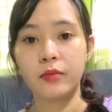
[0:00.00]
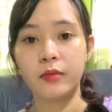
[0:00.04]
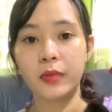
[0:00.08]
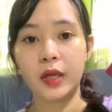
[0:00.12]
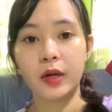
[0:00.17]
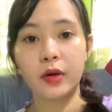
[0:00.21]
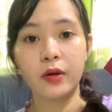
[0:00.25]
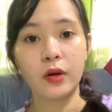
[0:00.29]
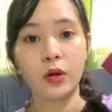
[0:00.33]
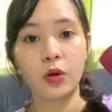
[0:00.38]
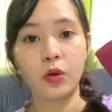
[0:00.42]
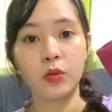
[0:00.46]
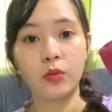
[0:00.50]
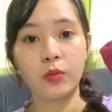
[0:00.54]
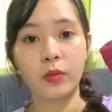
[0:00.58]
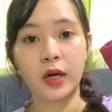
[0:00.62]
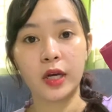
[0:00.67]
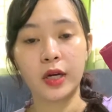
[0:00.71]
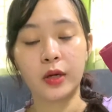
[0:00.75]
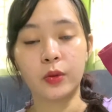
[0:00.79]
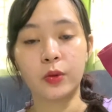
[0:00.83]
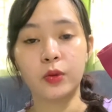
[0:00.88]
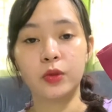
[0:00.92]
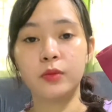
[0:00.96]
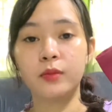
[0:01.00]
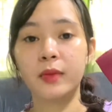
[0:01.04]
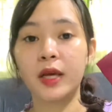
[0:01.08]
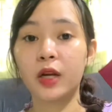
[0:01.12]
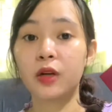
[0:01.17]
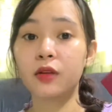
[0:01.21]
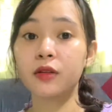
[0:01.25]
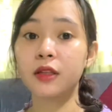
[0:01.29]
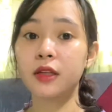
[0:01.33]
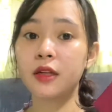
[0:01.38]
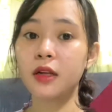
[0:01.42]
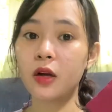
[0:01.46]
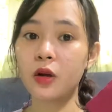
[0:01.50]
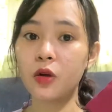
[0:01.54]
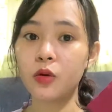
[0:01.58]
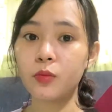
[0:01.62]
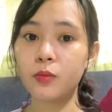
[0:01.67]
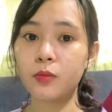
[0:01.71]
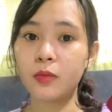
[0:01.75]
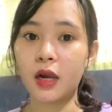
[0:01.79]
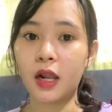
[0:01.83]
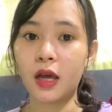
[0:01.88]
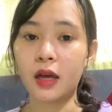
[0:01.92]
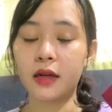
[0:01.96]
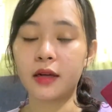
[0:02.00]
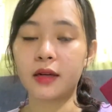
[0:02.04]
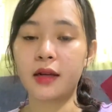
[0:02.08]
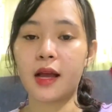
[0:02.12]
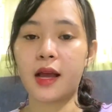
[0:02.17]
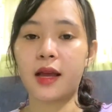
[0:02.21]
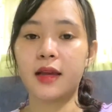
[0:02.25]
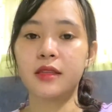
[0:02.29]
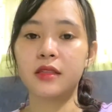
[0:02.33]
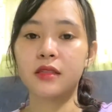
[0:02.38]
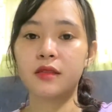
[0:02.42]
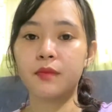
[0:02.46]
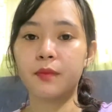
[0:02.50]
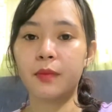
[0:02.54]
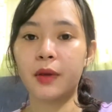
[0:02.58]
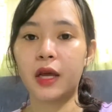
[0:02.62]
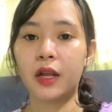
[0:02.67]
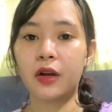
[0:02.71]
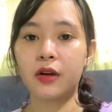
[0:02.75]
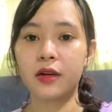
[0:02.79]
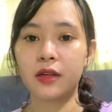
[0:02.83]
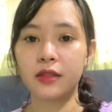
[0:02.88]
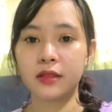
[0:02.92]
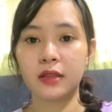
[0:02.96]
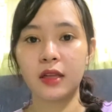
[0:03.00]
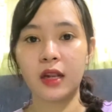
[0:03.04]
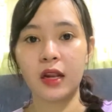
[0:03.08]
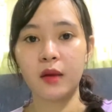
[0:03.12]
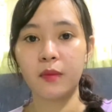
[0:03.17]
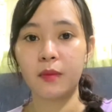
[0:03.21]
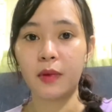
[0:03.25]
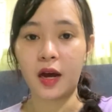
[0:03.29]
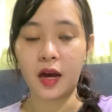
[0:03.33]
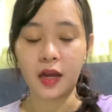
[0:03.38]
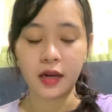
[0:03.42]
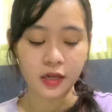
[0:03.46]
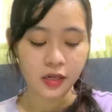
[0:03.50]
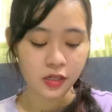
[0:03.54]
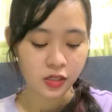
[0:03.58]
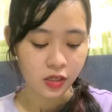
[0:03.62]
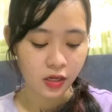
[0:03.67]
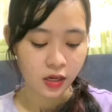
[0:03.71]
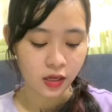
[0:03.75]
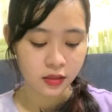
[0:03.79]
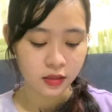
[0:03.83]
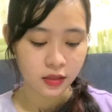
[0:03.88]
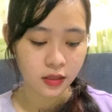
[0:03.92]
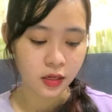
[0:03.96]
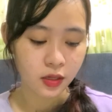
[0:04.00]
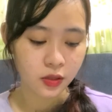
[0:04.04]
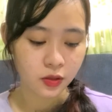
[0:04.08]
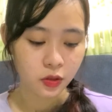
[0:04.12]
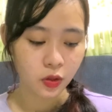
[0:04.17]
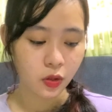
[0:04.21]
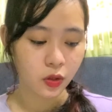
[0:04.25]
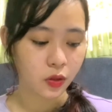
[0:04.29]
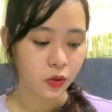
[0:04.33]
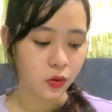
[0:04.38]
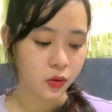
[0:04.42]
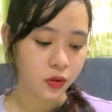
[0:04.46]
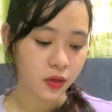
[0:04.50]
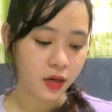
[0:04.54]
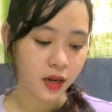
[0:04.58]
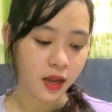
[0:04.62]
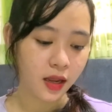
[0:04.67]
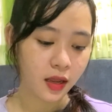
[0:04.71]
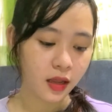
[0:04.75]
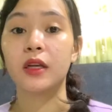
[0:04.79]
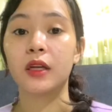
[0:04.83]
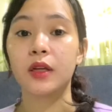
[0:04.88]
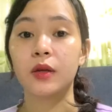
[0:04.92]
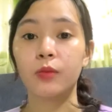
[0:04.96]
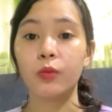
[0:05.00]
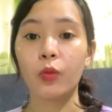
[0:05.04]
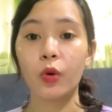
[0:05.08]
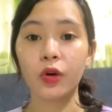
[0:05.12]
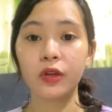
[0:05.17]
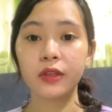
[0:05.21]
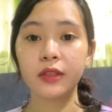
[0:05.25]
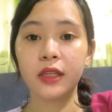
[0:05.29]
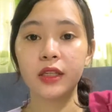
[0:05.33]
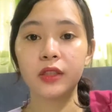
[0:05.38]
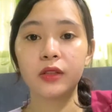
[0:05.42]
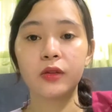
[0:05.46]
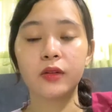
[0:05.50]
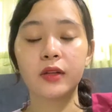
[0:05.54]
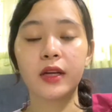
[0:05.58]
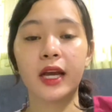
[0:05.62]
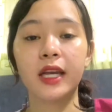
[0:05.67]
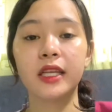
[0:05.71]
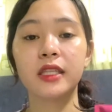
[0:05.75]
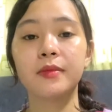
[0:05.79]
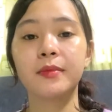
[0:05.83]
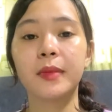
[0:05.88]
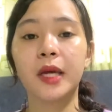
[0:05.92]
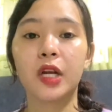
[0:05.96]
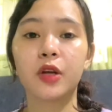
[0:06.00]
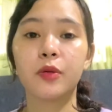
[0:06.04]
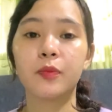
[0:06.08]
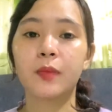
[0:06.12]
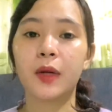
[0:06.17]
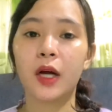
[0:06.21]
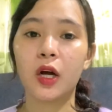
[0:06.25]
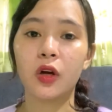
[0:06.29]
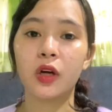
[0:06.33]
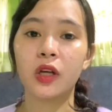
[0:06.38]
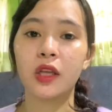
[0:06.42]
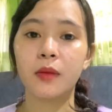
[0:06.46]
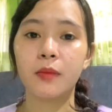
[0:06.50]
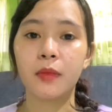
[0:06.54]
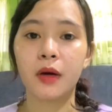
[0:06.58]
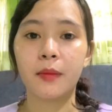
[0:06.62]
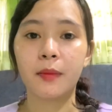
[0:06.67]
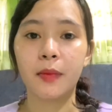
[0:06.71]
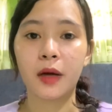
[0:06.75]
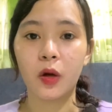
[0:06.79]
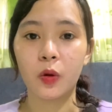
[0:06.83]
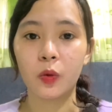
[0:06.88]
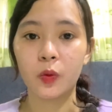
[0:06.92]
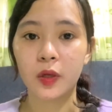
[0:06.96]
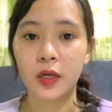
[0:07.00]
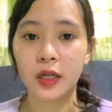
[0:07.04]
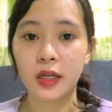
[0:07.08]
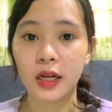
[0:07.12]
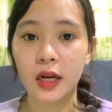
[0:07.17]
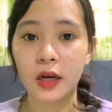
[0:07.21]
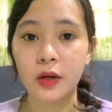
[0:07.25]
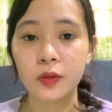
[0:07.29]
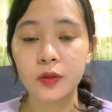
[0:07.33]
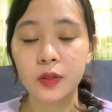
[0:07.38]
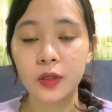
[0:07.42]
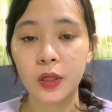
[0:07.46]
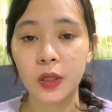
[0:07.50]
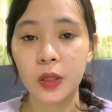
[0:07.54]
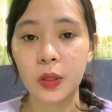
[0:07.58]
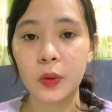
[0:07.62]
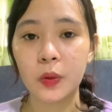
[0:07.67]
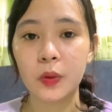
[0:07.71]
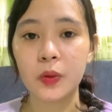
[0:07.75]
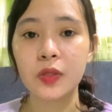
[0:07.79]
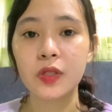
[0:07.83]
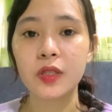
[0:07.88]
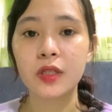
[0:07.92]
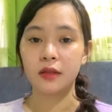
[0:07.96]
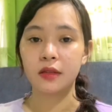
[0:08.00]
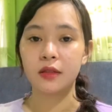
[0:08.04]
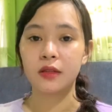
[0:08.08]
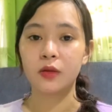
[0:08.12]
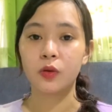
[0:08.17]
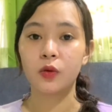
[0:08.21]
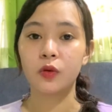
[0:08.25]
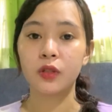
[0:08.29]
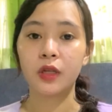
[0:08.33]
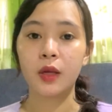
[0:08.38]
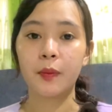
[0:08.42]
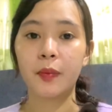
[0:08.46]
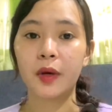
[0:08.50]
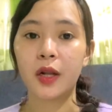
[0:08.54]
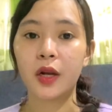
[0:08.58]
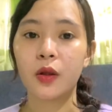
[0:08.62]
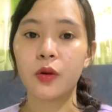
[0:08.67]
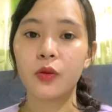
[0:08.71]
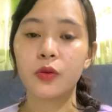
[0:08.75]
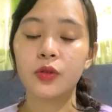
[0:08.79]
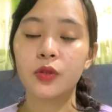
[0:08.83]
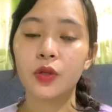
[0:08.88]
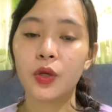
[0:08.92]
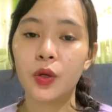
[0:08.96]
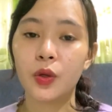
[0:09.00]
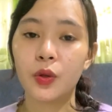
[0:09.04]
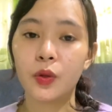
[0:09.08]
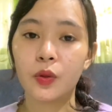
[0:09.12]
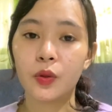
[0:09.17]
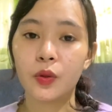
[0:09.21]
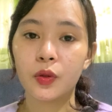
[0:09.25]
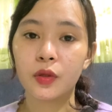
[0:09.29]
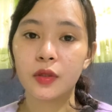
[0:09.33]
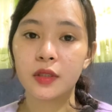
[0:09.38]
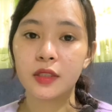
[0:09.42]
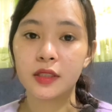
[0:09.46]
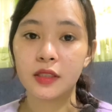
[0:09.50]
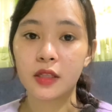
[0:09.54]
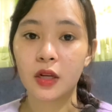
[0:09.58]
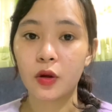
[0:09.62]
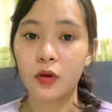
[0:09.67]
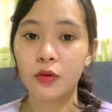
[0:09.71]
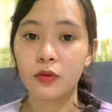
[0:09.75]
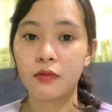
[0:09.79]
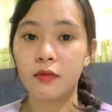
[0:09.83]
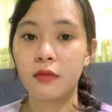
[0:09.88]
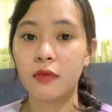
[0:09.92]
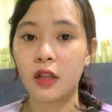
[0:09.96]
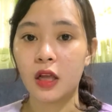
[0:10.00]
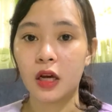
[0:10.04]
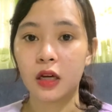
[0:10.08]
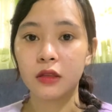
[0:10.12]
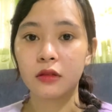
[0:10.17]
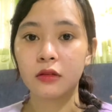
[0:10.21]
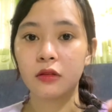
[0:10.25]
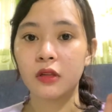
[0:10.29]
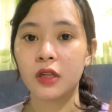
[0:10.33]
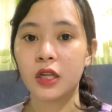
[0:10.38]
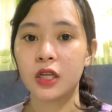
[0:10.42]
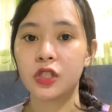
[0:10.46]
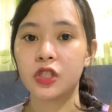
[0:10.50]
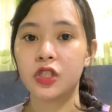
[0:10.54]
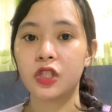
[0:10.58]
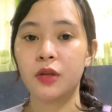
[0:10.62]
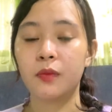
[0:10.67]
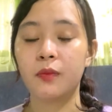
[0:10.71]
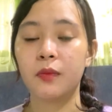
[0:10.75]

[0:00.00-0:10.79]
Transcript: Meron akong maroon. Meron din akong black guys. Pero nasa na siya. Sinasuot ko na. Bukod dito guys, meron pa akong ibang mga workout clothes. Kung napanood nyo yung isa kong vlog nung nag-gym